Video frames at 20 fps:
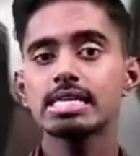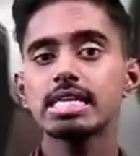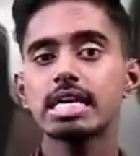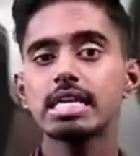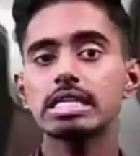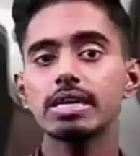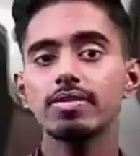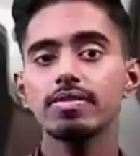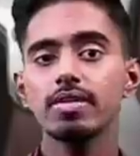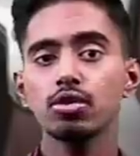
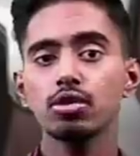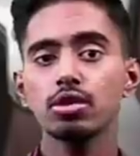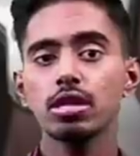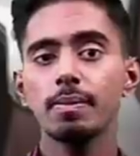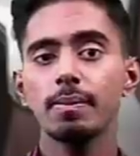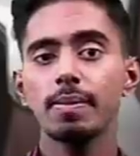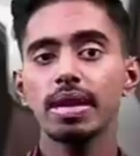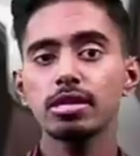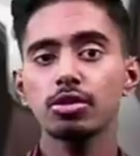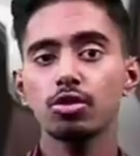சட்டவிரோத
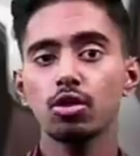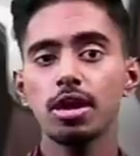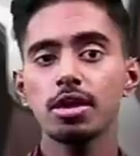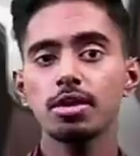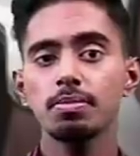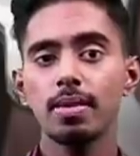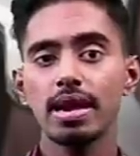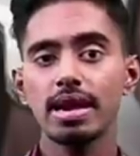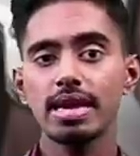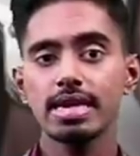
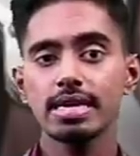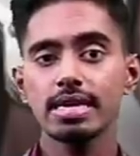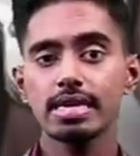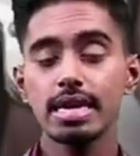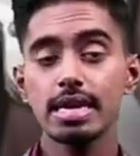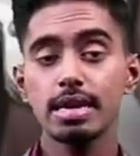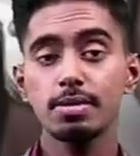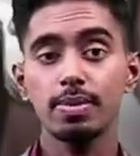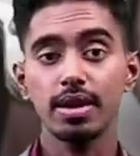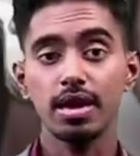பிட்காயின்
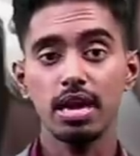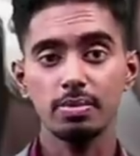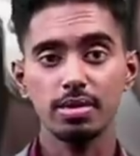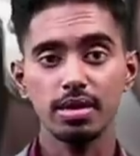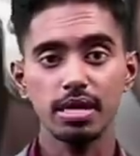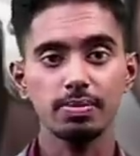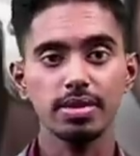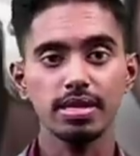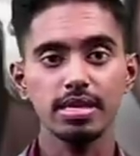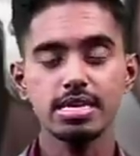மையங்களை
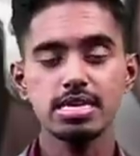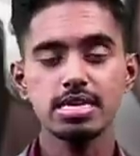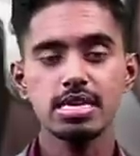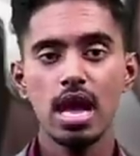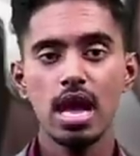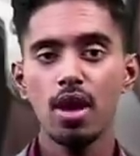பராமரிப்பது